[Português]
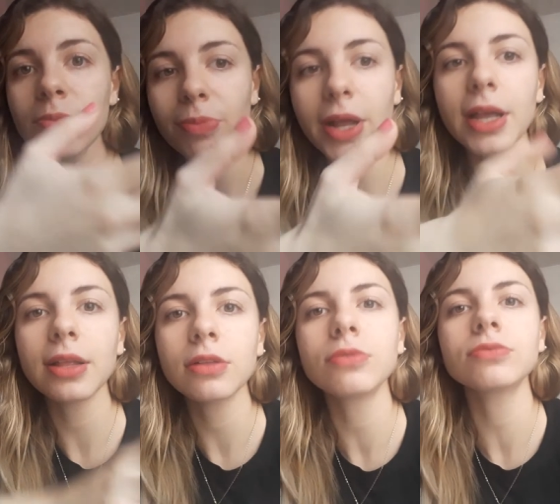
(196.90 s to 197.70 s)
para que
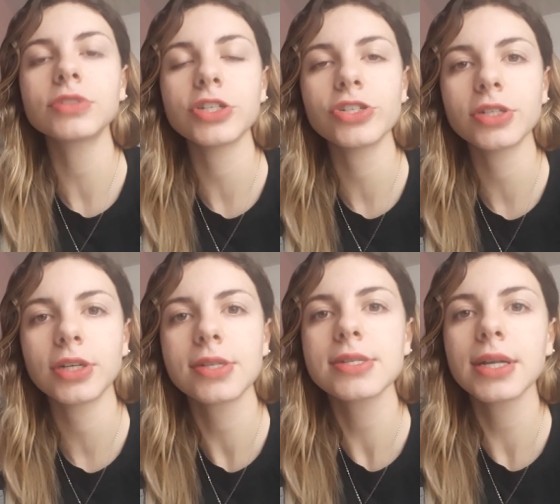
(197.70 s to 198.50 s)
ela não seja
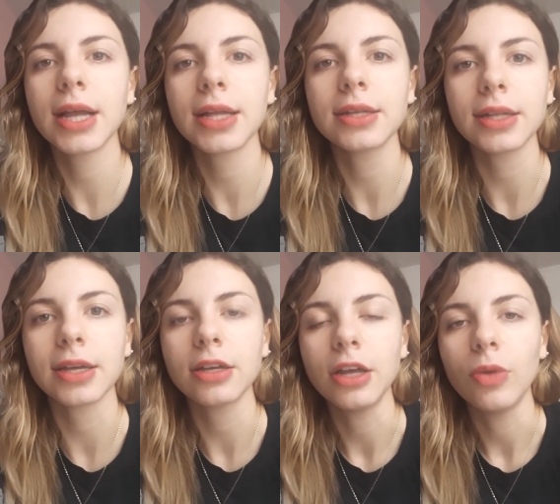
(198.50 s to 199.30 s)
cancelada,
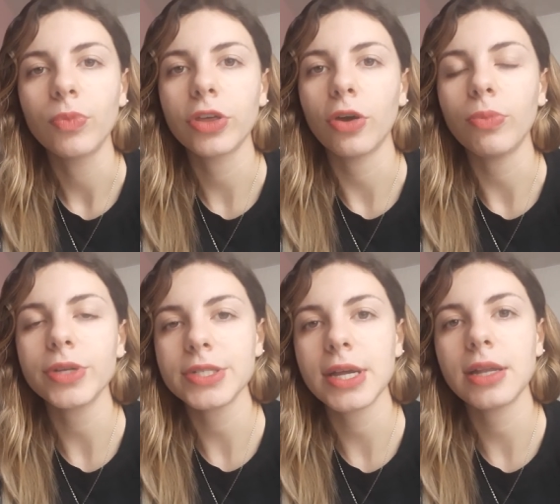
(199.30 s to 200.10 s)
né? Porque é
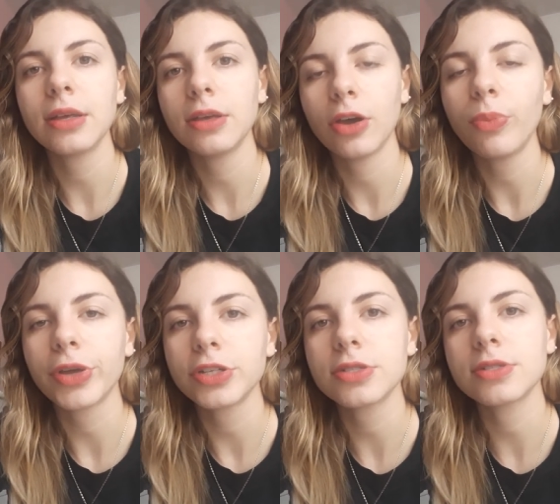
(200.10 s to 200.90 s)
uma série
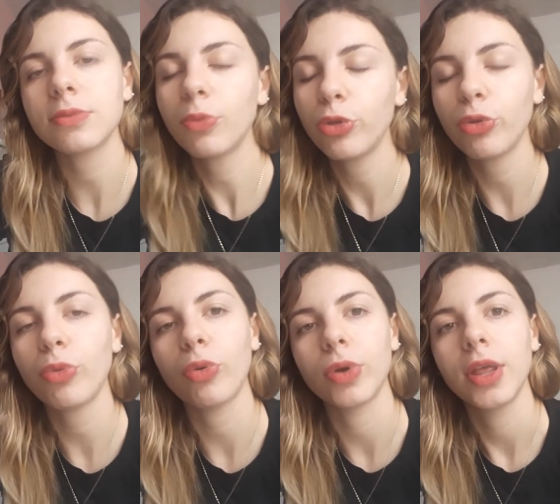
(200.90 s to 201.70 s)
realmente assim muito
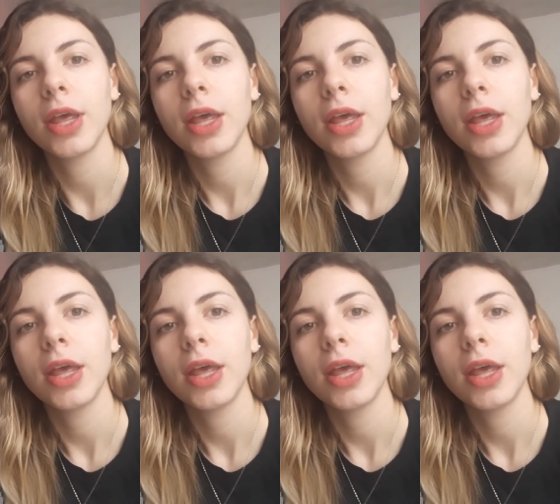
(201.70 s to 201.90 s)
boa.